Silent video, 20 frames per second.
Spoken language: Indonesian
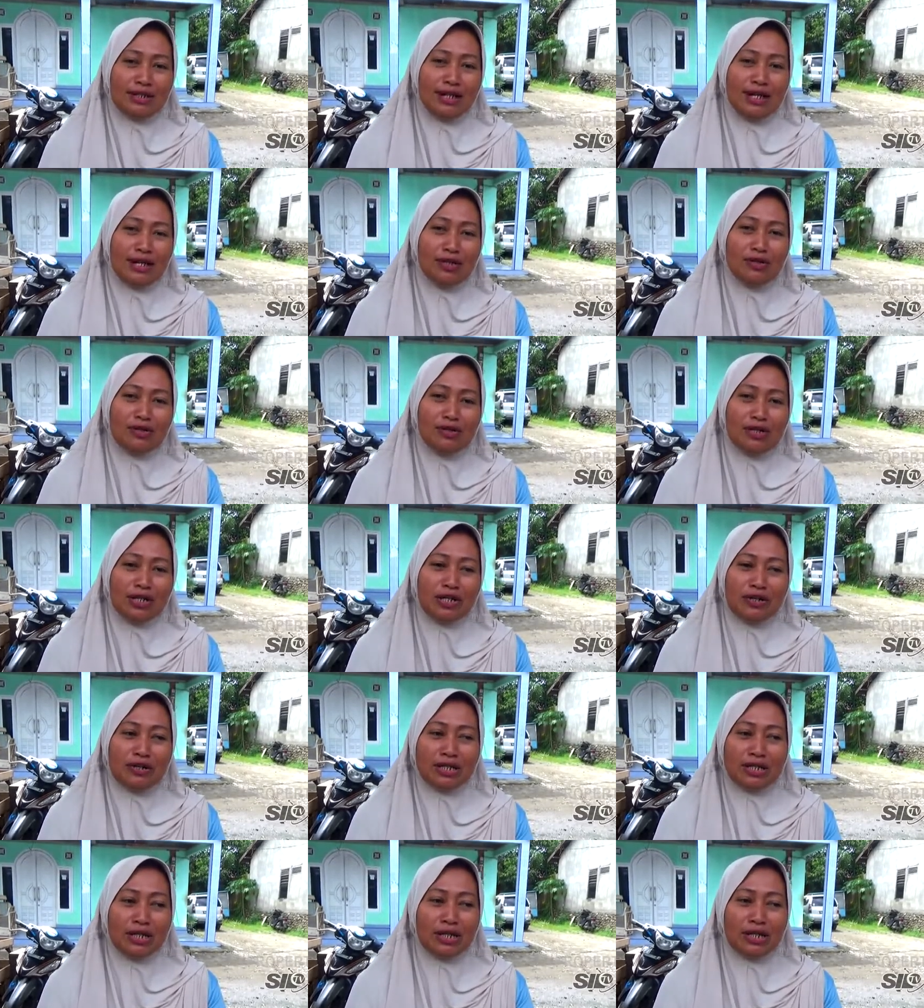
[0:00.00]
kalau
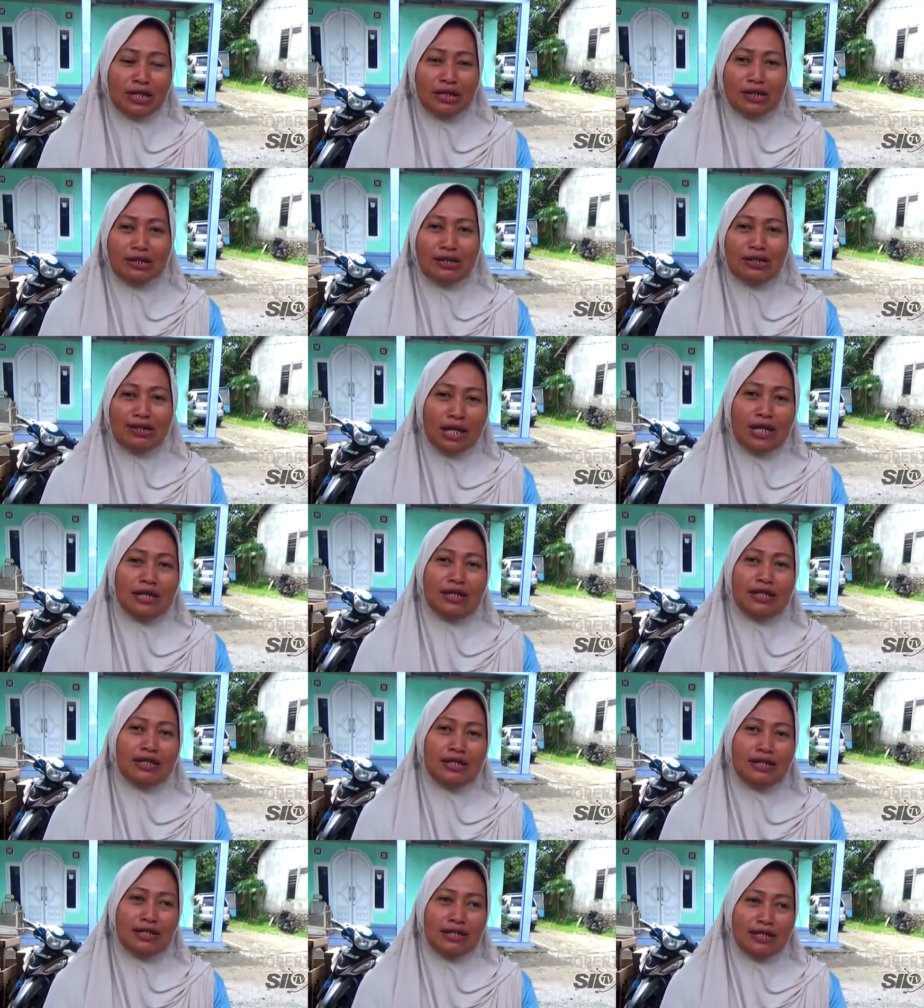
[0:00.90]
ada tiki,
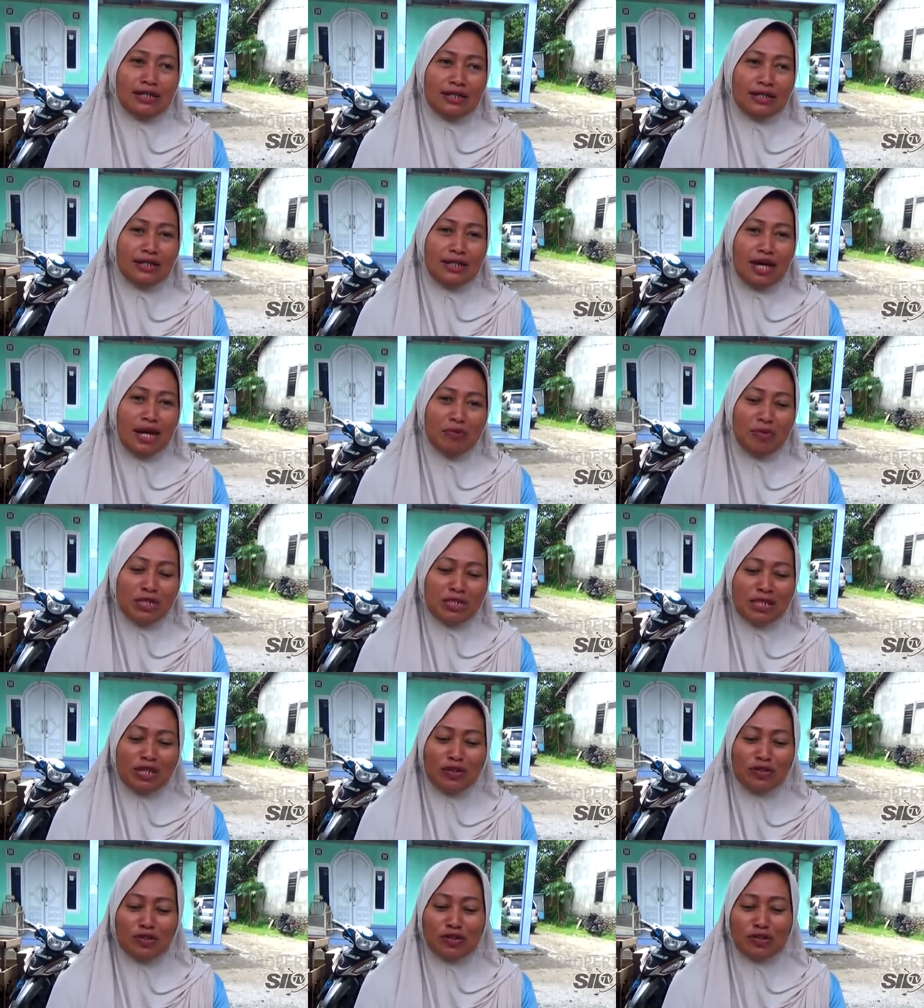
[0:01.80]
habis
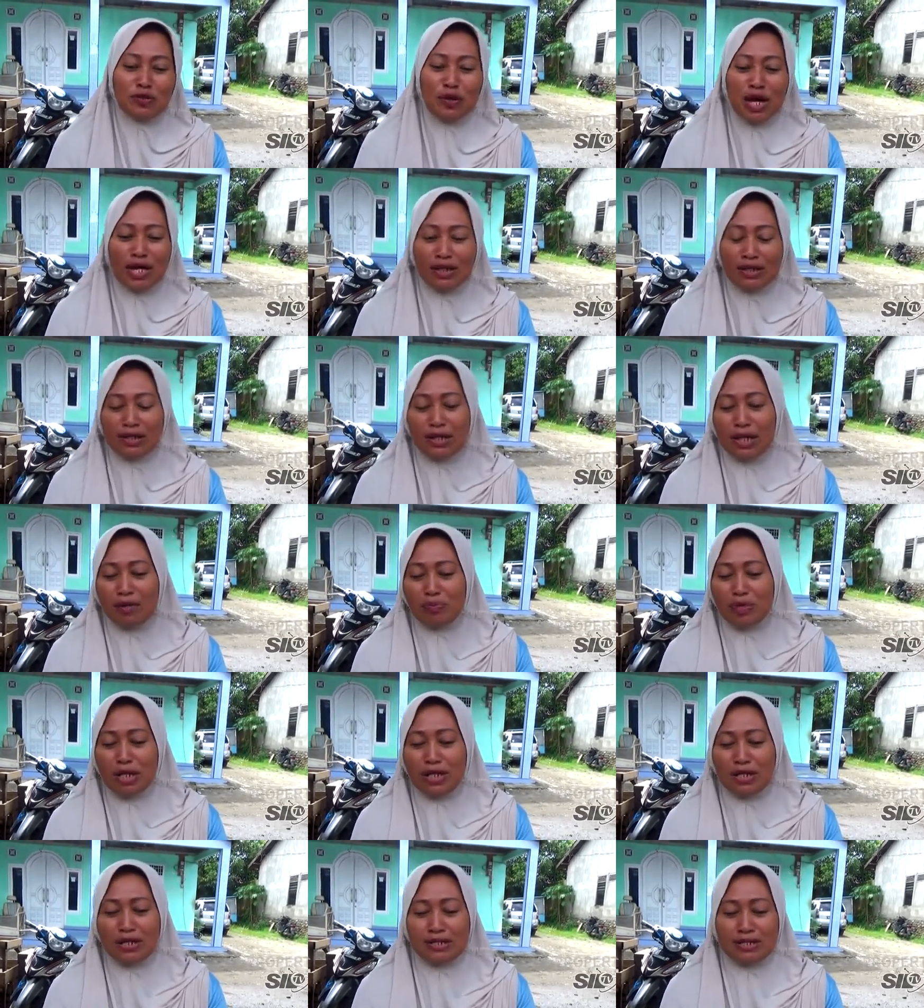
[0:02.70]
terus dua hari ini
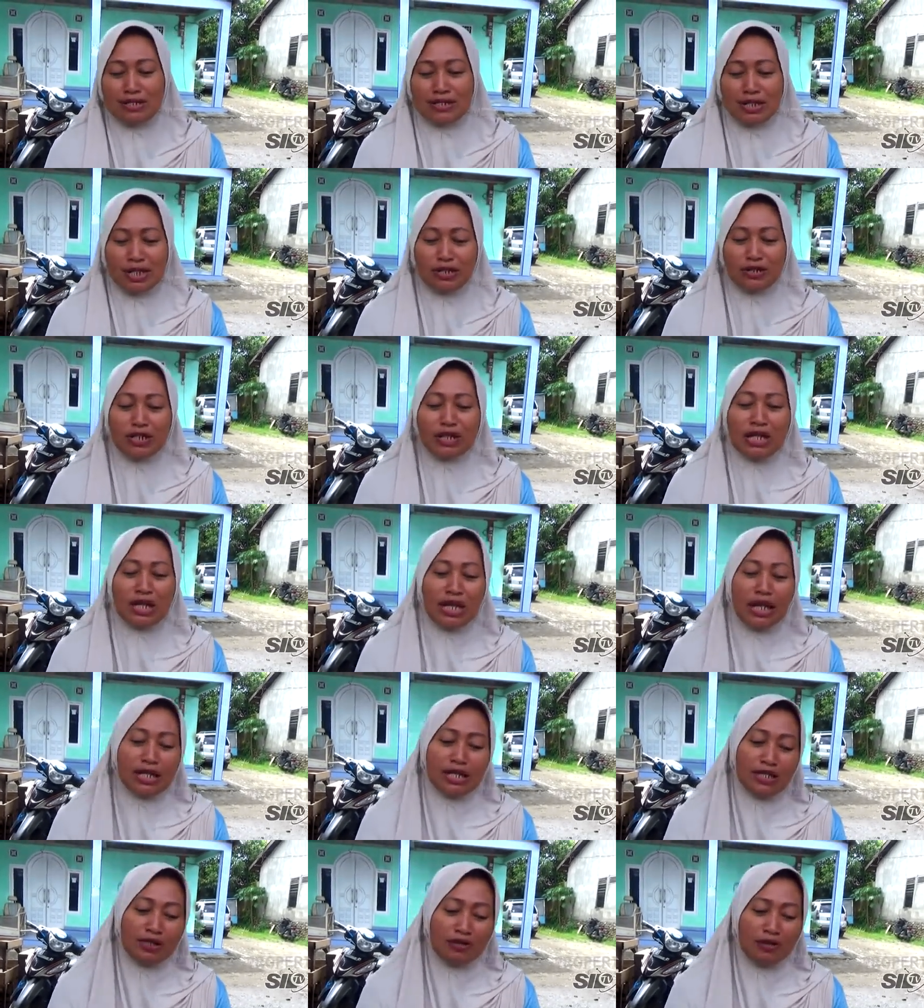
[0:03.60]
habis sedikit
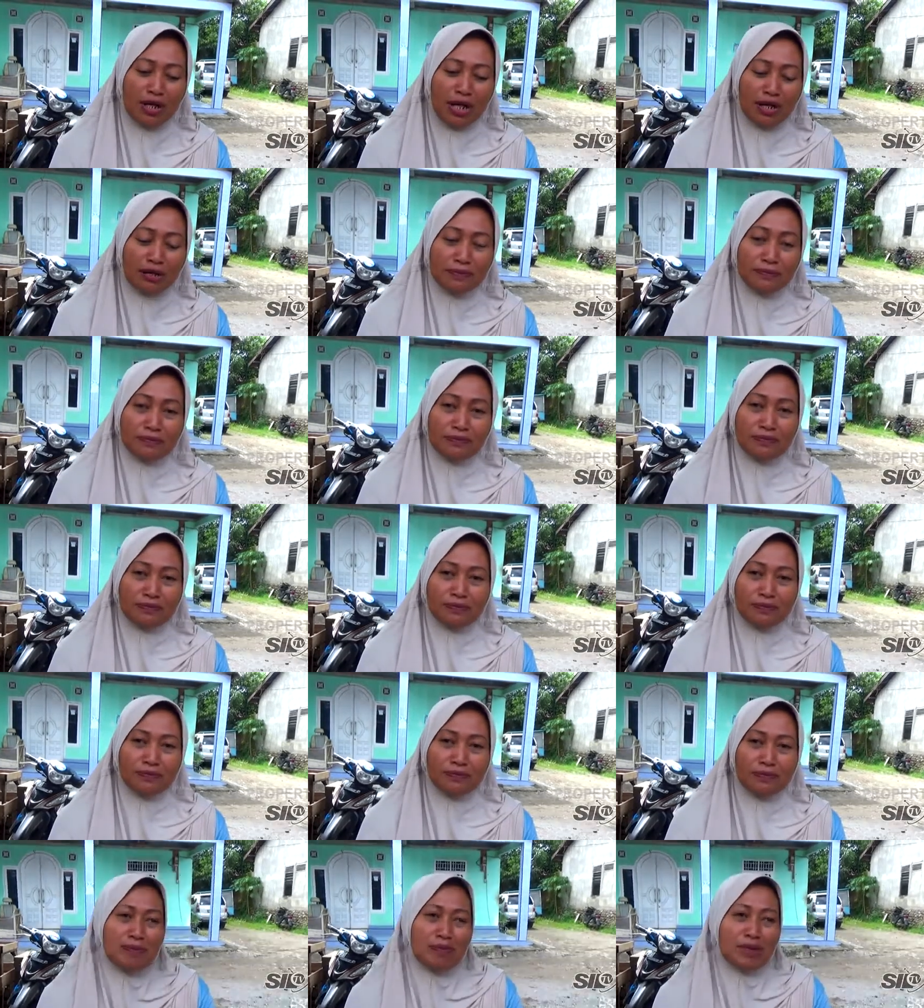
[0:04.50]
lagi
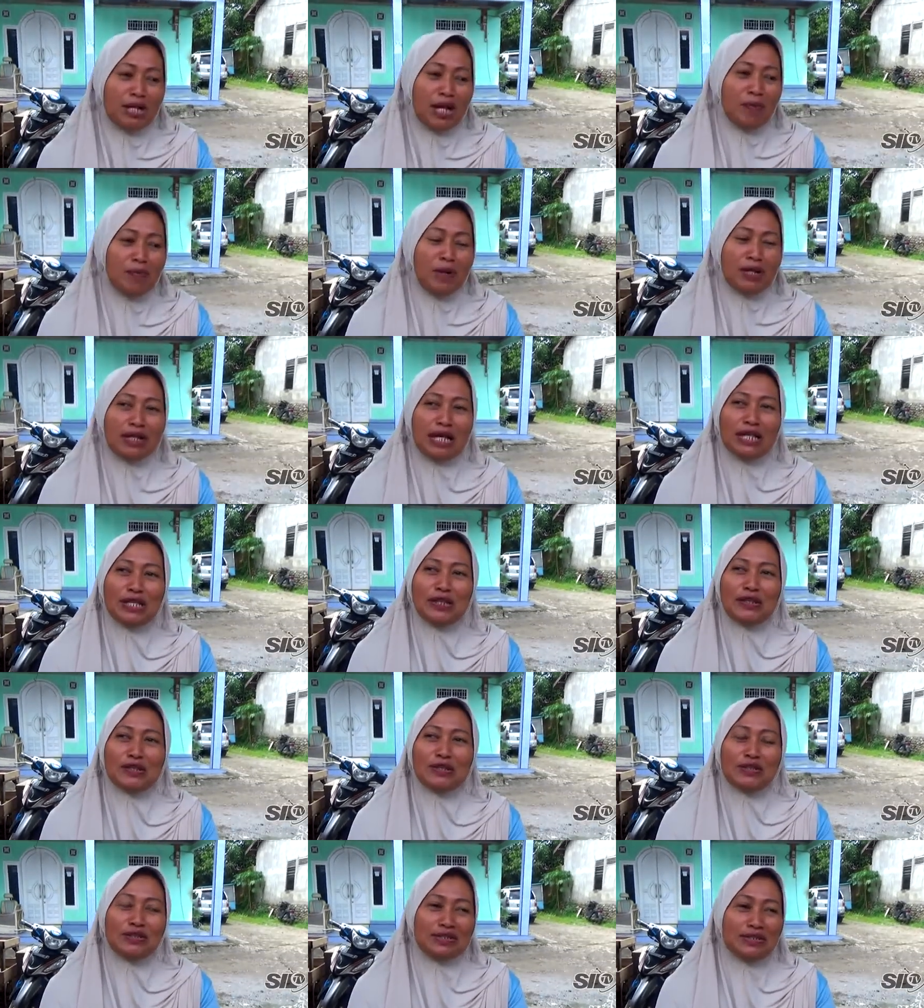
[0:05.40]

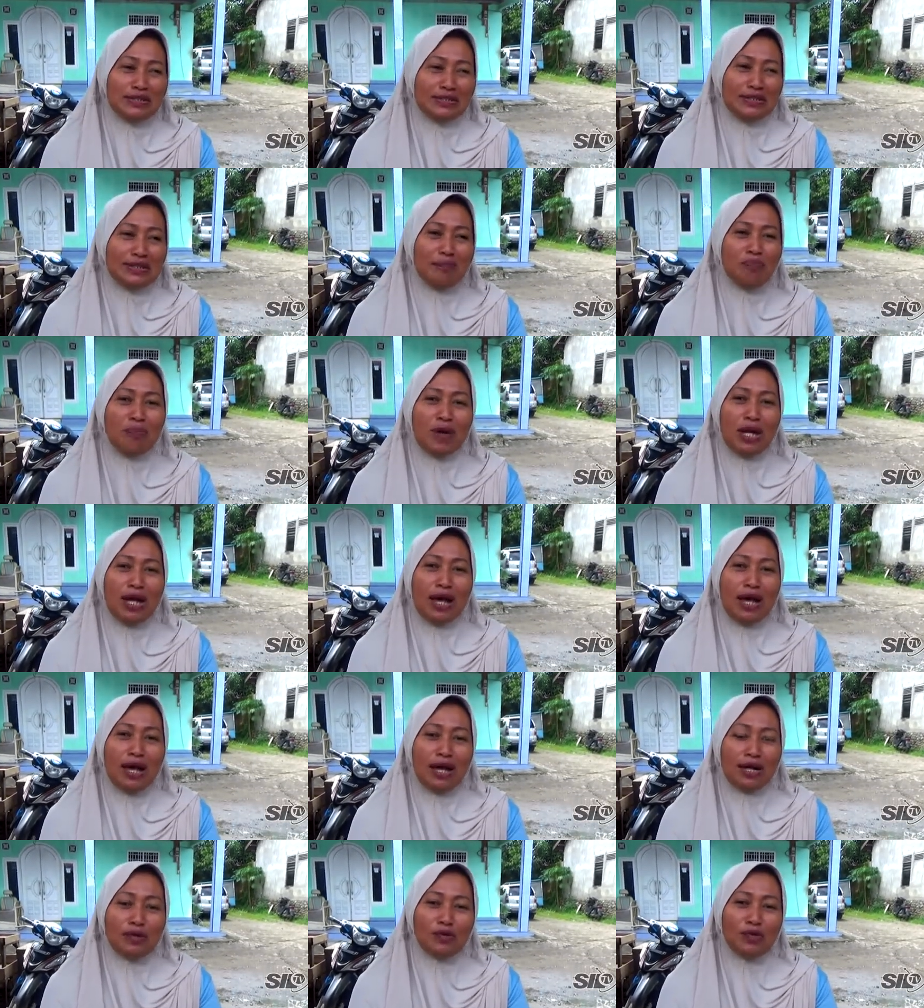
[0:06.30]
dapatannya
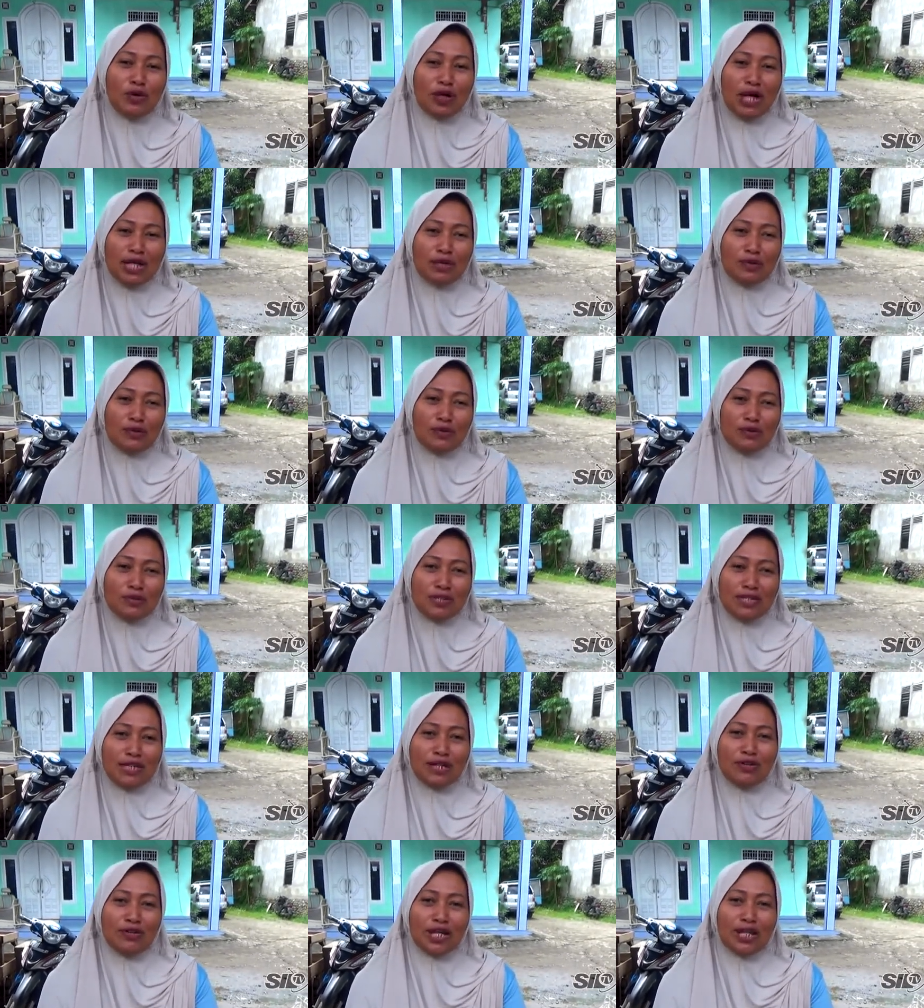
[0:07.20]
dapatlah 200
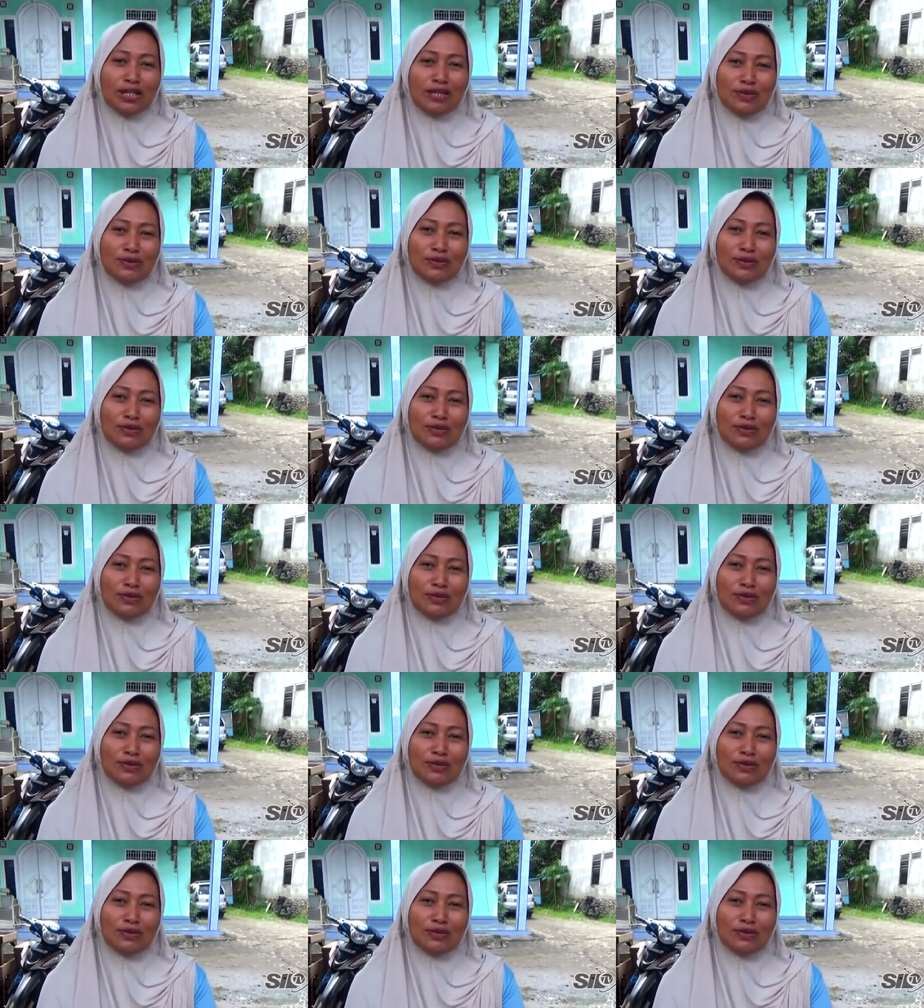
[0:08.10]
300